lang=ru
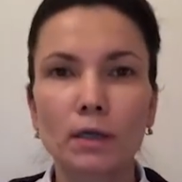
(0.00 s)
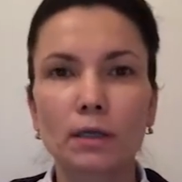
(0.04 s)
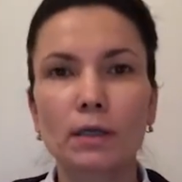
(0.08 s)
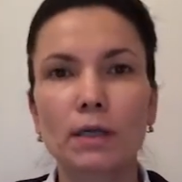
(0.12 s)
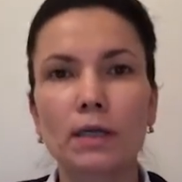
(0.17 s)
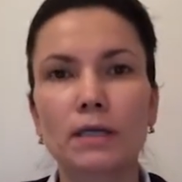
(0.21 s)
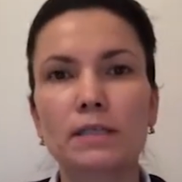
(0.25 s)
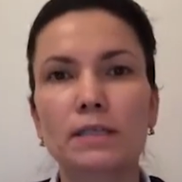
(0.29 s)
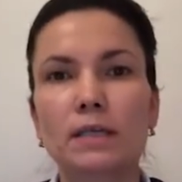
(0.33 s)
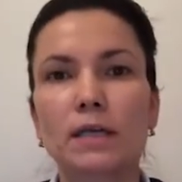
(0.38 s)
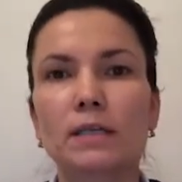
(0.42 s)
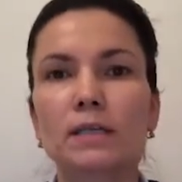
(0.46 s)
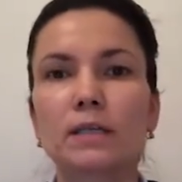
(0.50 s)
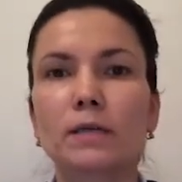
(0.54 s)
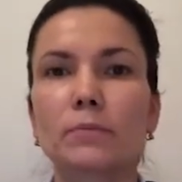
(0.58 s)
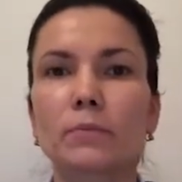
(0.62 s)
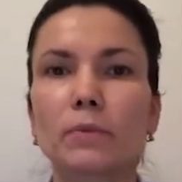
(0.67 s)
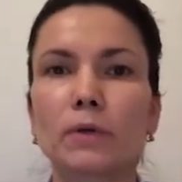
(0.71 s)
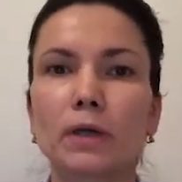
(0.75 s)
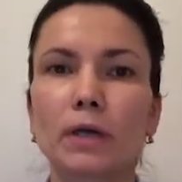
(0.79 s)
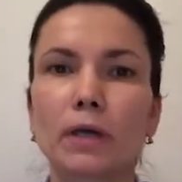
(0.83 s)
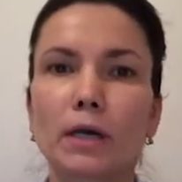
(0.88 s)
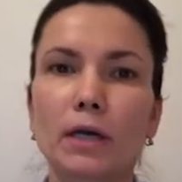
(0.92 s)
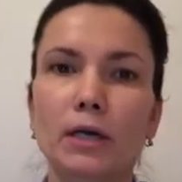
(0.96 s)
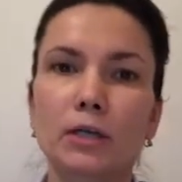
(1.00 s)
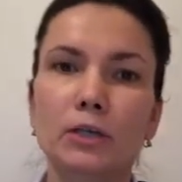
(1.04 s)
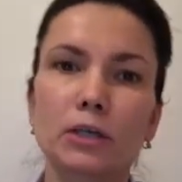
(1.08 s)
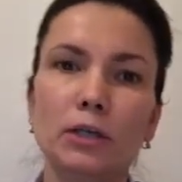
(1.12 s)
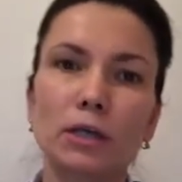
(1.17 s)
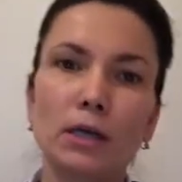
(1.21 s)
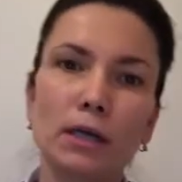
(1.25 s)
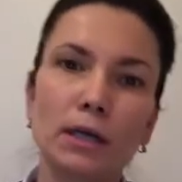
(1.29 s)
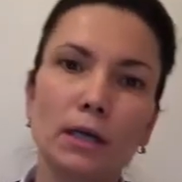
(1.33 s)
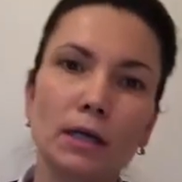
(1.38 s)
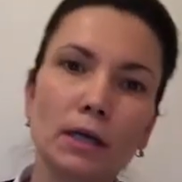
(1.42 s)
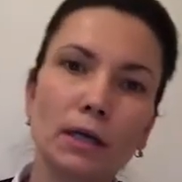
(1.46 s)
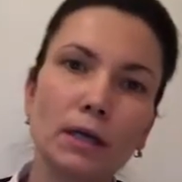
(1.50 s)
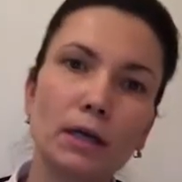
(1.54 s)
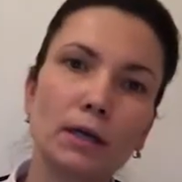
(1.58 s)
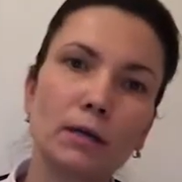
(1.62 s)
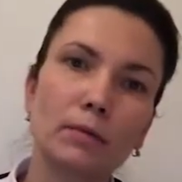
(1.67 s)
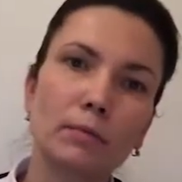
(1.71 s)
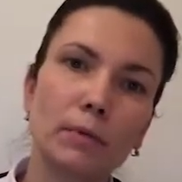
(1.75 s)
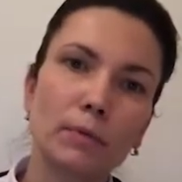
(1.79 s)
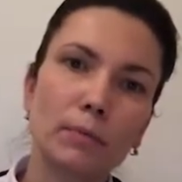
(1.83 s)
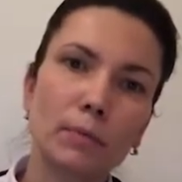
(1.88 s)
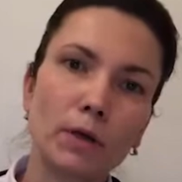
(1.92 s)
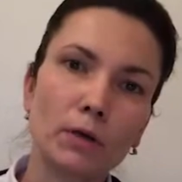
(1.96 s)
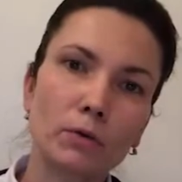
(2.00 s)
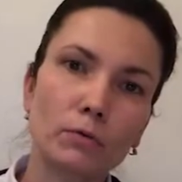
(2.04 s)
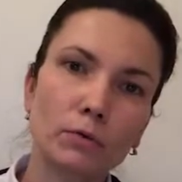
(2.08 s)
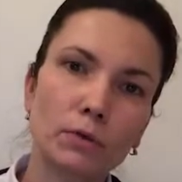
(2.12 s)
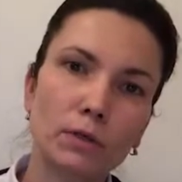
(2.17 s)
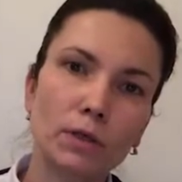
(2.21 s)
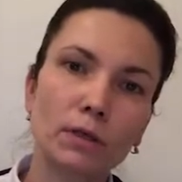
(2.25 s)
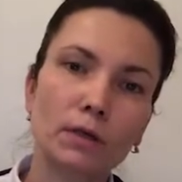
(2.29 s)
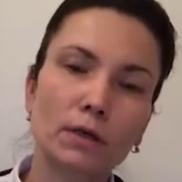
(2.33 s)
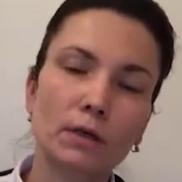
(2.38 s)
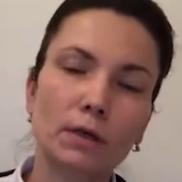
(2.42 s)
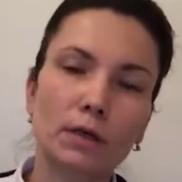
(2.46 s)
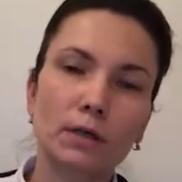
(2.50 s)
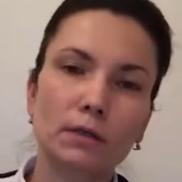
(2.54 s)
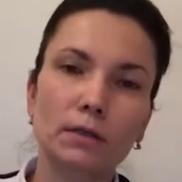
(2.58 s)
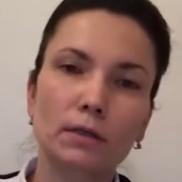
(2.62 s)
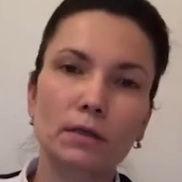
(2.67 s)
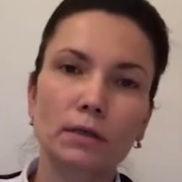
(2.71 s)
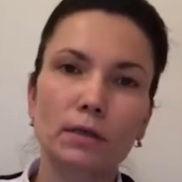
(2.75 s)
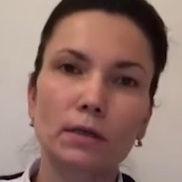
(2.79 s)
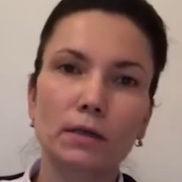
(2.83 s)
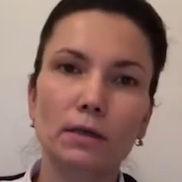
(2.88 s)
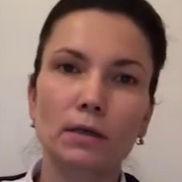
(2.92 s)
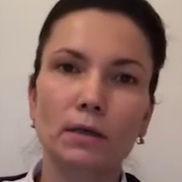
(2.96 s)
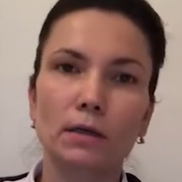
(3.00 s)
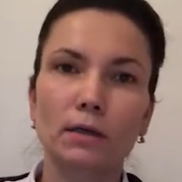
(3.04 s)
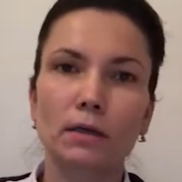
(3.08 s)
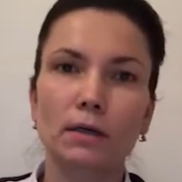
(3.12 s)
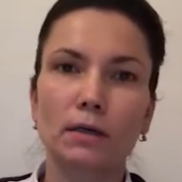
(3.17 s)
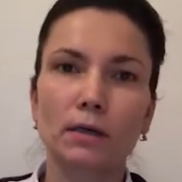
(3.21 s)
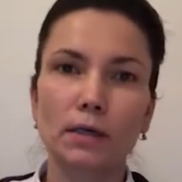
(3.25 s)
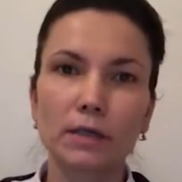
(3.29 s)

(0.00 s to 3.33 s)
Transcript: для снятия макияжа или к примеру, Ethereal э,